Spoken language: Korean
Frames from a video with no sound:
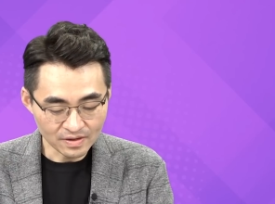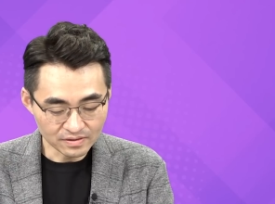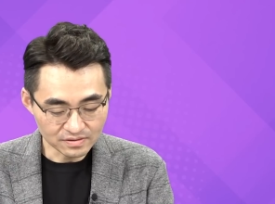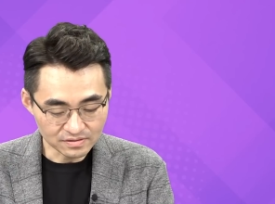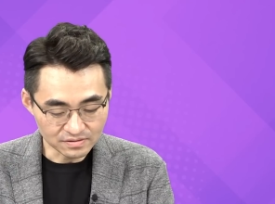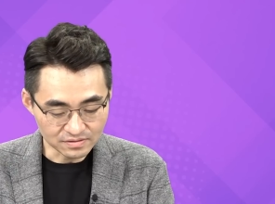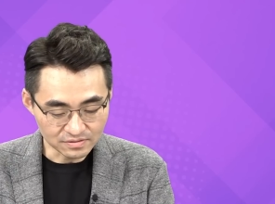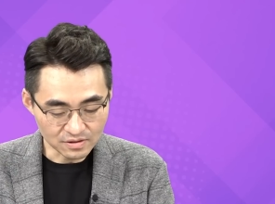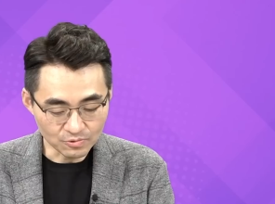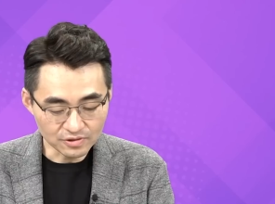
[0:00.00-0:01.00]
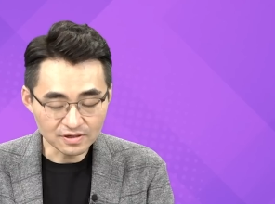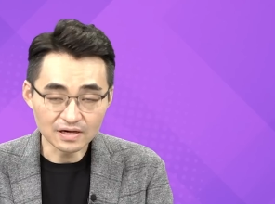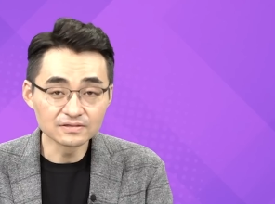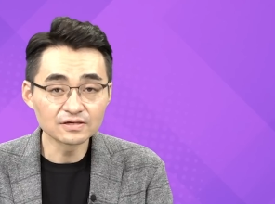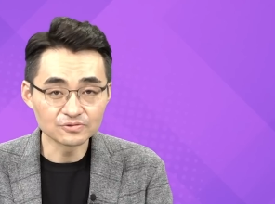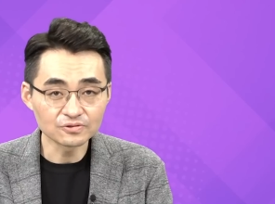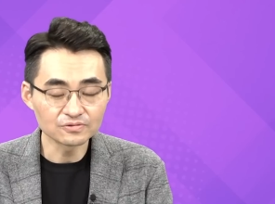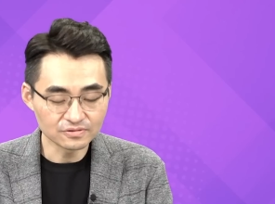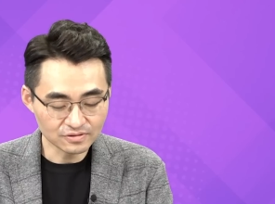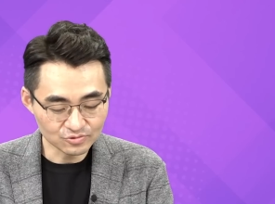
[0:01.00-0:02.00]
그러니까 워낙 강세죠.
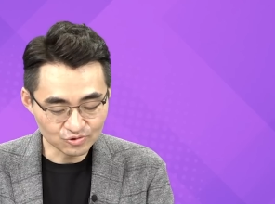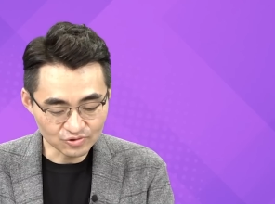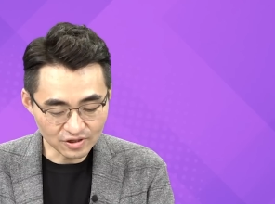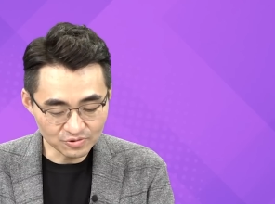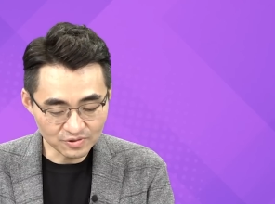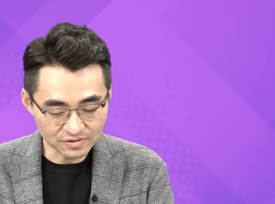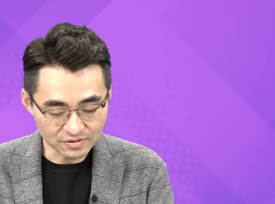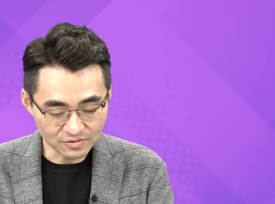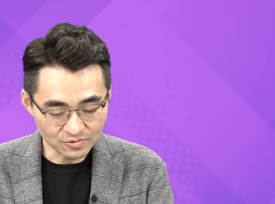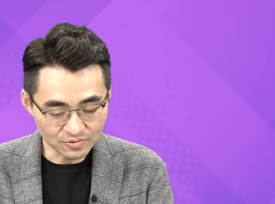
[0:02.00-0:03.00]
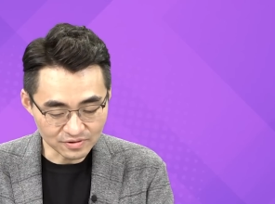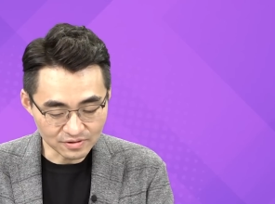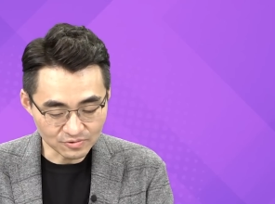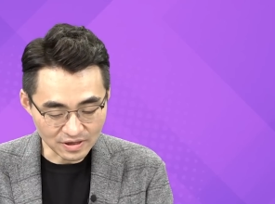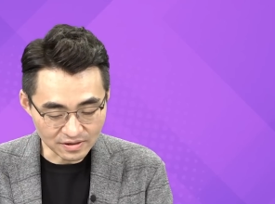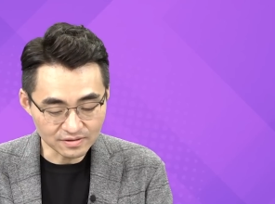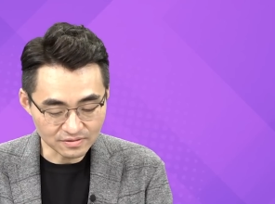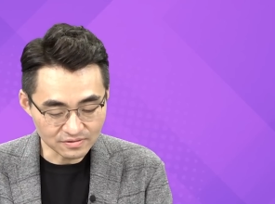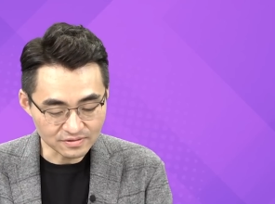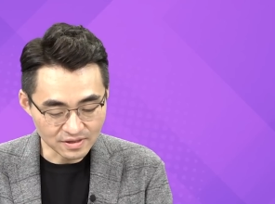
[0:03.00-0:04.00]
예, 주가도 강세고 원화도
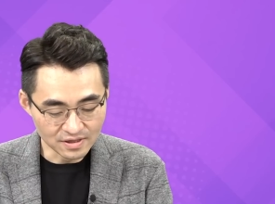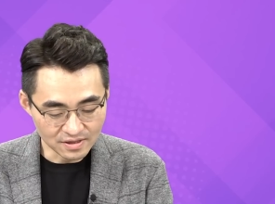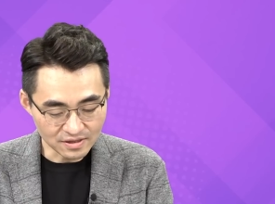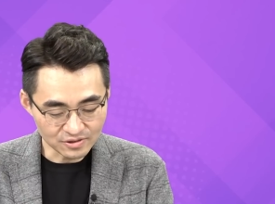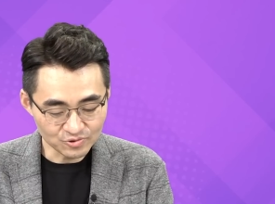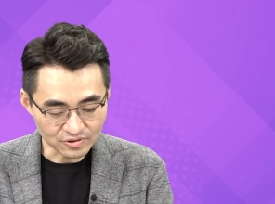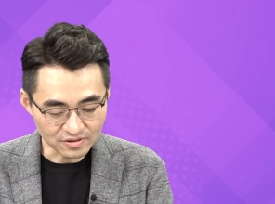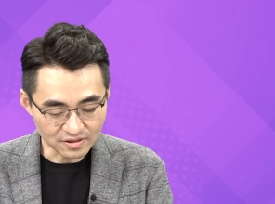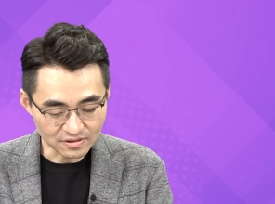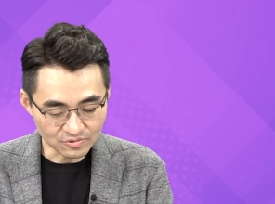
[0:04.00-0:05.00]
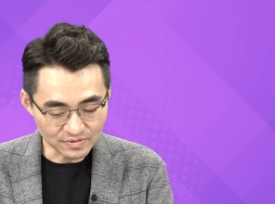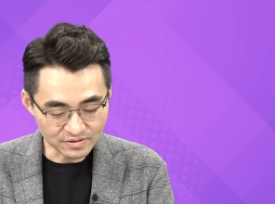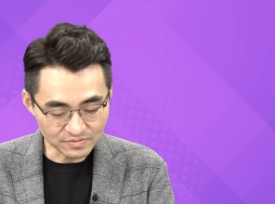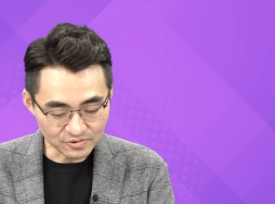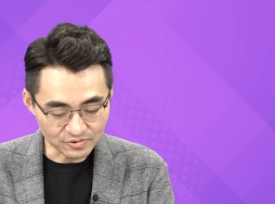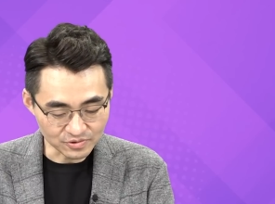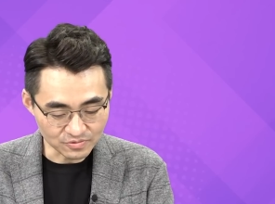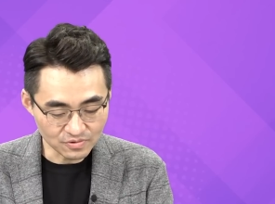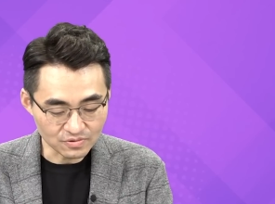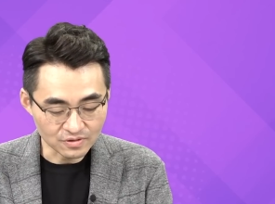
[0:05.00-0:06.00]
강했던 한 주였다라고 말씀드리고
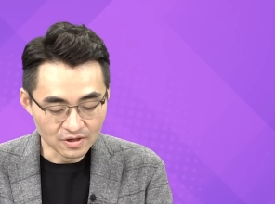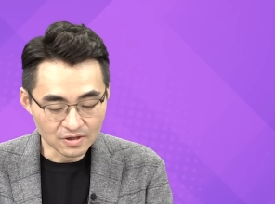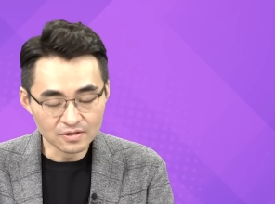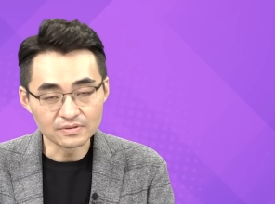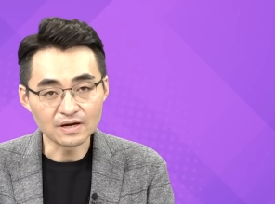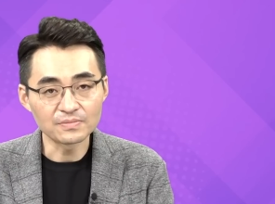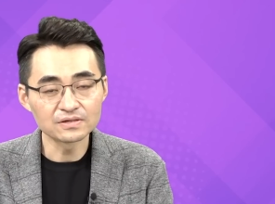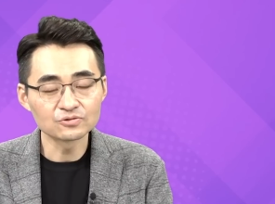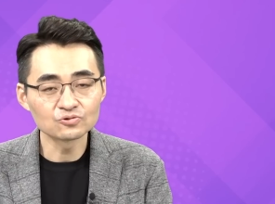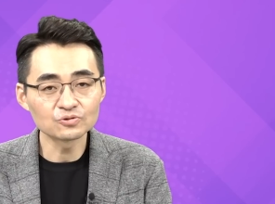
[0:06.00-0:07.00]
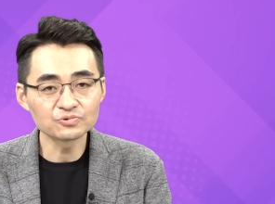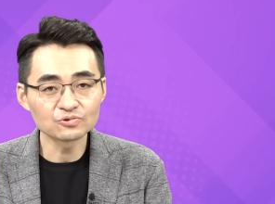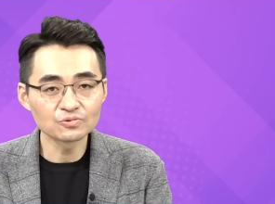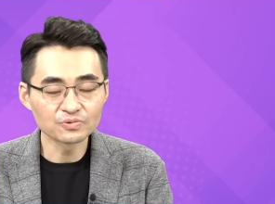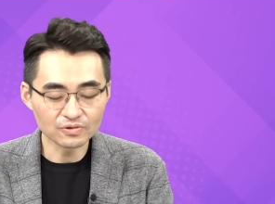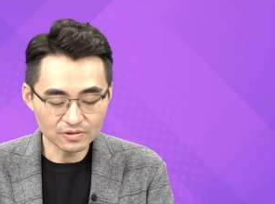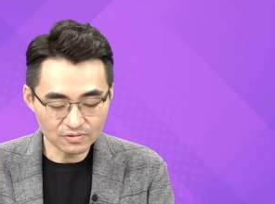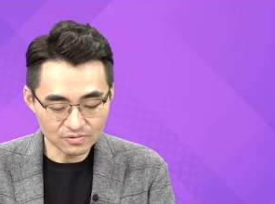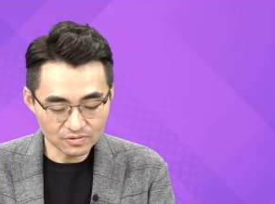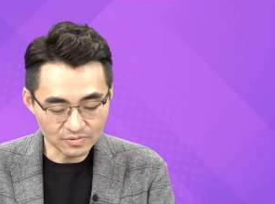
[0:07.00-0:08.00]
싶고 다만 이제 수급적으로 좀
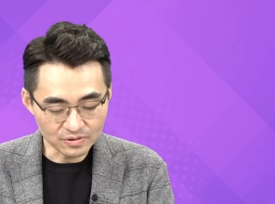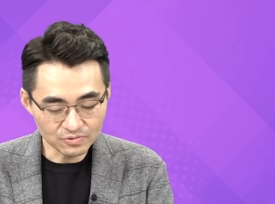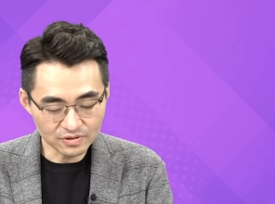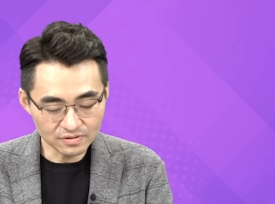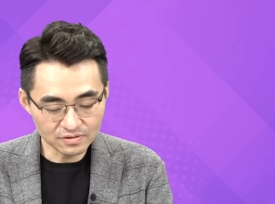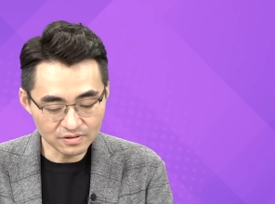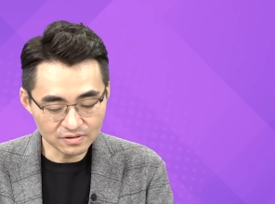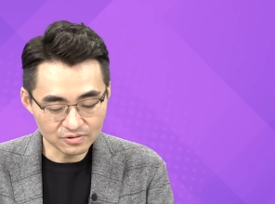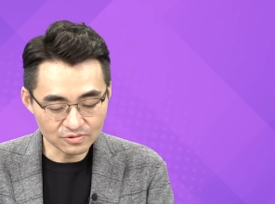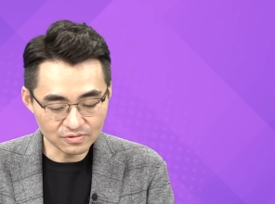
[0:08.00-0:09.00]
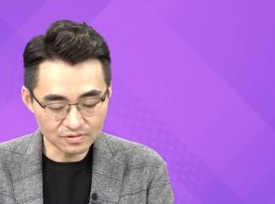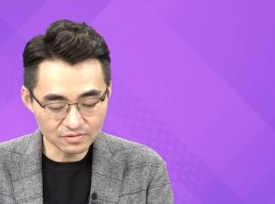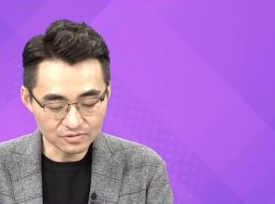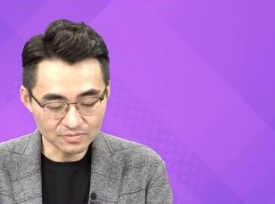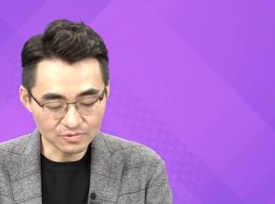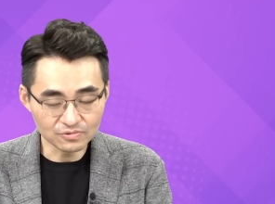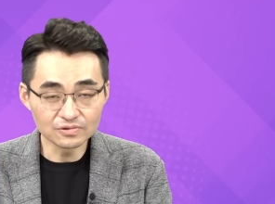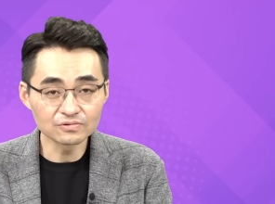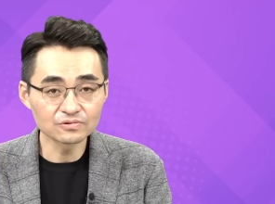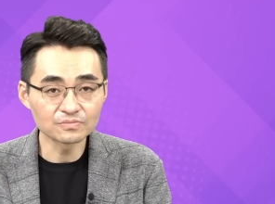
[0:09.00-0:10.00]
변했던 건 외국인들이 그동안은 정말
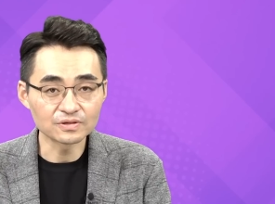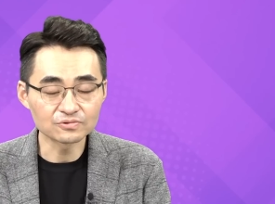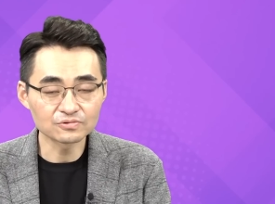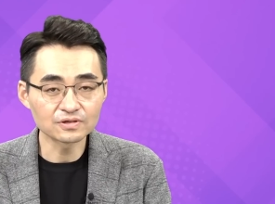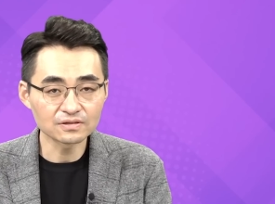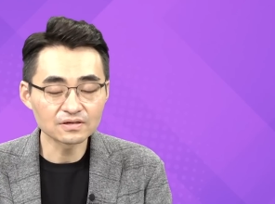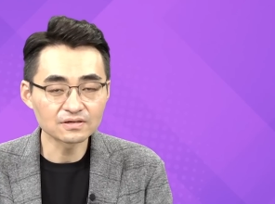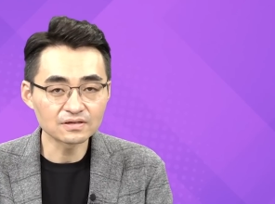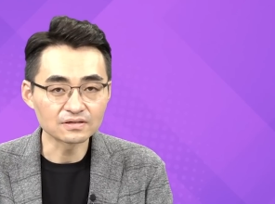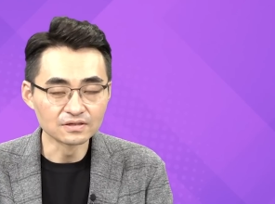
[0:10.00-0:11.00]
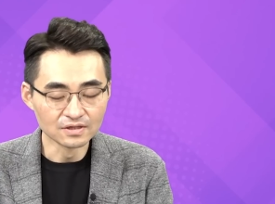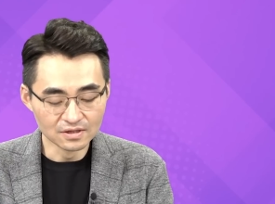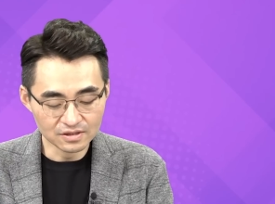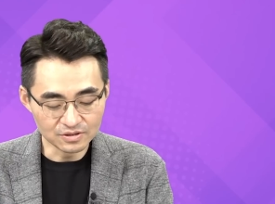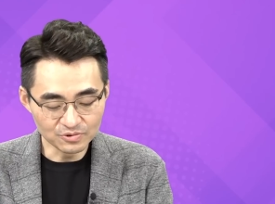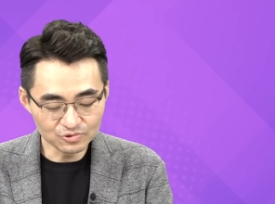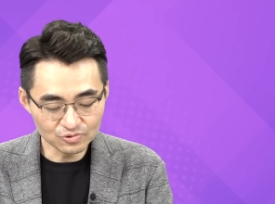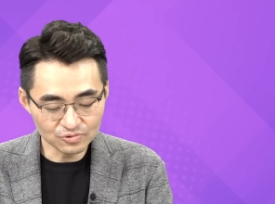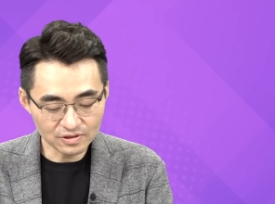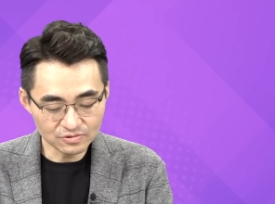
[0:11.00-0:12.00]
공격적인 매수를 하다가 이번 주
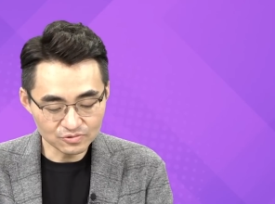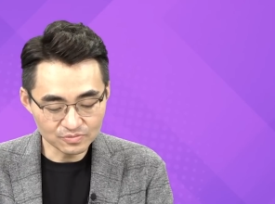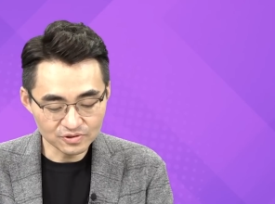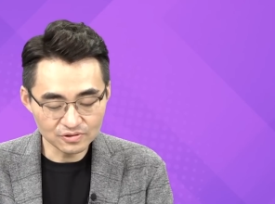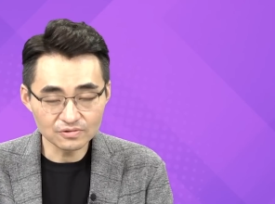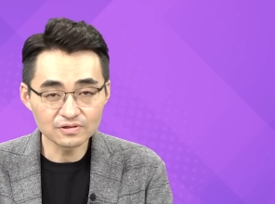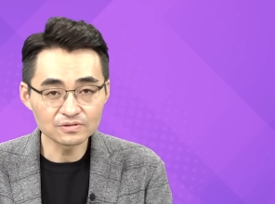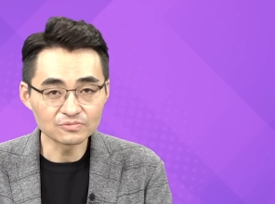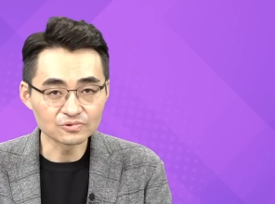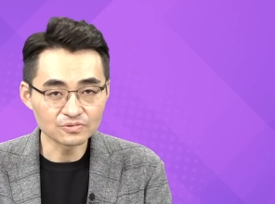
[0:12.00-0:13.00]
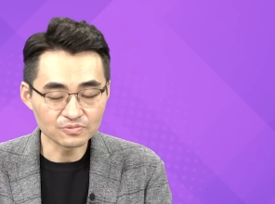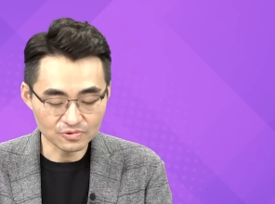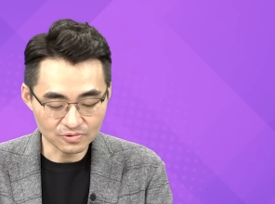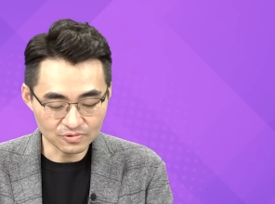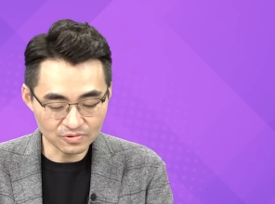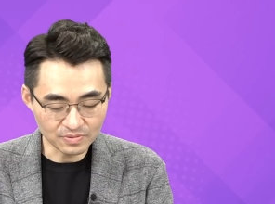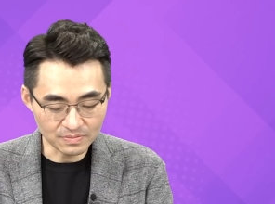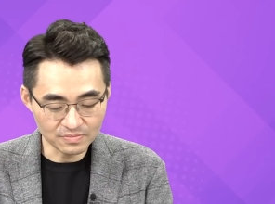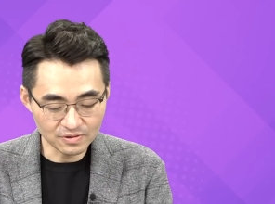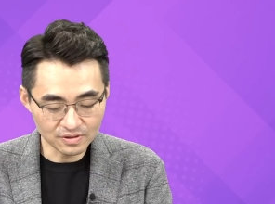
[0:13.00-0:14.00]
들어와서는 좀 쉬어가는 모습을 보였고
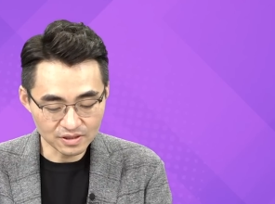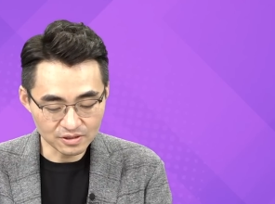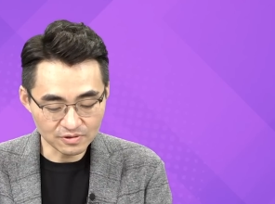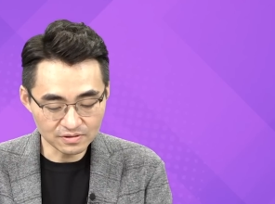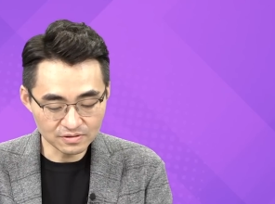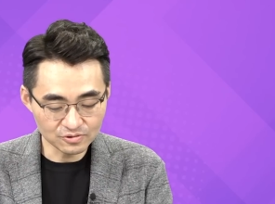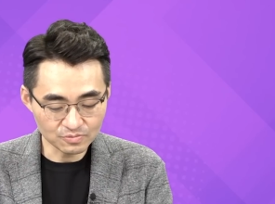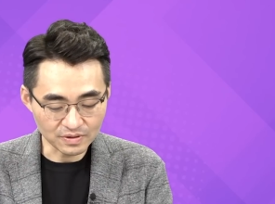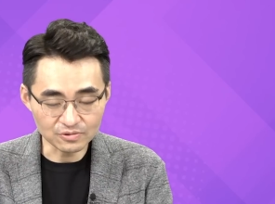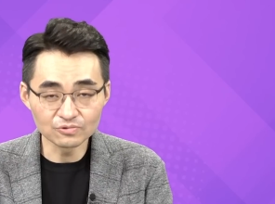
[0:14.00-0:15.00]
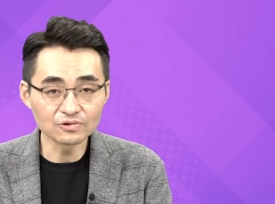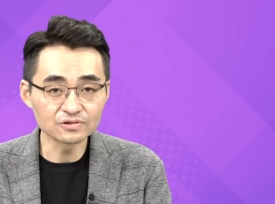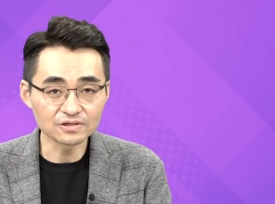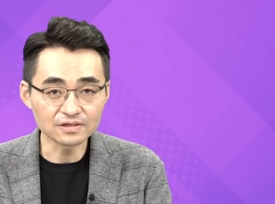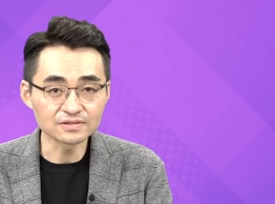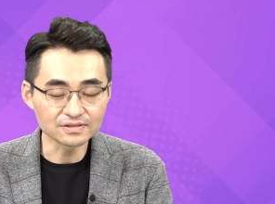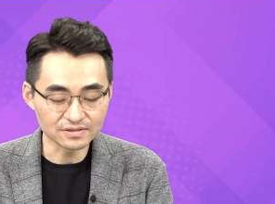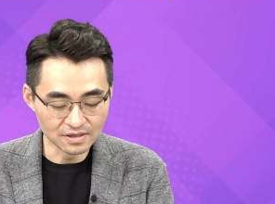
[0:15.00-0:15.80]
반면에 기관들이 좀 바톤 터치라는